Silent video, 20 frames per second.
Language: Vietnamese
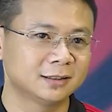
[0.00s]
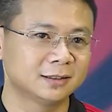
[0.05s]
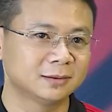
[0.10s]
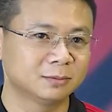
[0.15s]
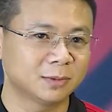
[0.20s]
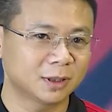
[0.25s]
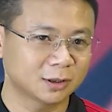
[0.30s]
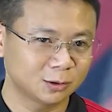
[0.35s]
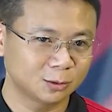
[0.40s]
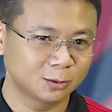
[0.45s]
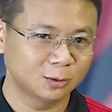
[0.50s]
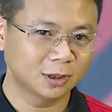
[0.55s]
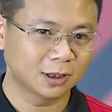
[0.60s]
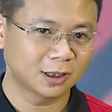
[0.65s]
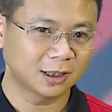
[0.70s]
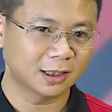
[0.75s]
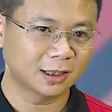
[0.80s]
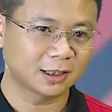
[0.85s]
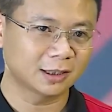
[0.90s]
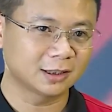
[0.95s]
mặc dù
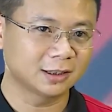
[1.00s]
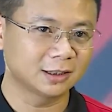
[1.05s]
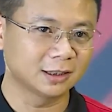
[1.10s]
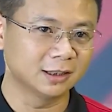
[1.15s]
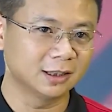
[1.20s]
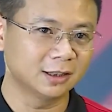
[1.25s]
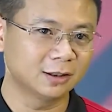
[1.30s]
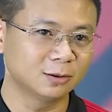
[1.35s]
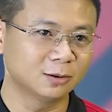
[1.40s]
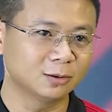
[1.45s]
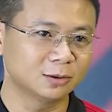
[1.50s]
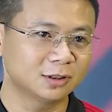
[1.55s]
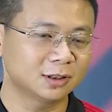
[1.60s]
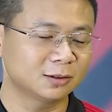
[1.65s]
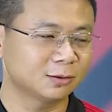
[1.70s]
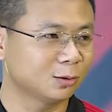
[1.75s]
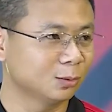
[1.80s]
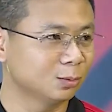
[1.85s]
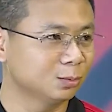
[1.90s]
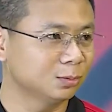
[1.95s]
là khởi đầu nó
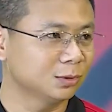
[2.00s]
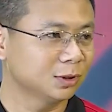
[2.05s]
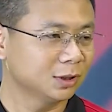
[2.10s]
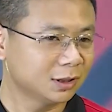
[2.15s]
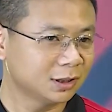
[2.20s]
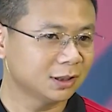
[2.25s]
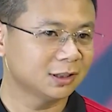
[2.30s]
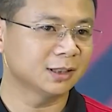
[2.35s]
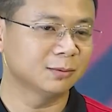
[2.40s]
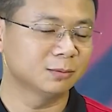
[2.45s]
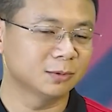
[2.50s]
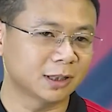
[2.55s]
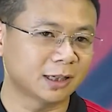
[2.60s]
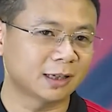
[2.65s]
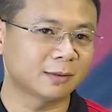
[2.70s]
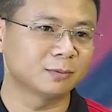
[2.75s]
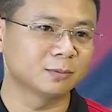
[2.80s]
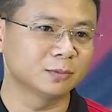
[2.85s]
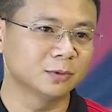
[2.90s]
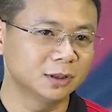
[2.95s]
chậm cũng hơi chậm
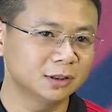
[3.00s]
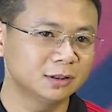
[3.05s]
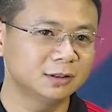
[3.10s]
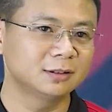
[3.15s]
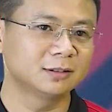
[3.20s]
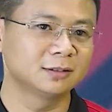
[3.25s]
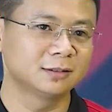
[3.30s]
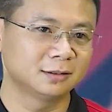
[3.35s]
chạp nhưng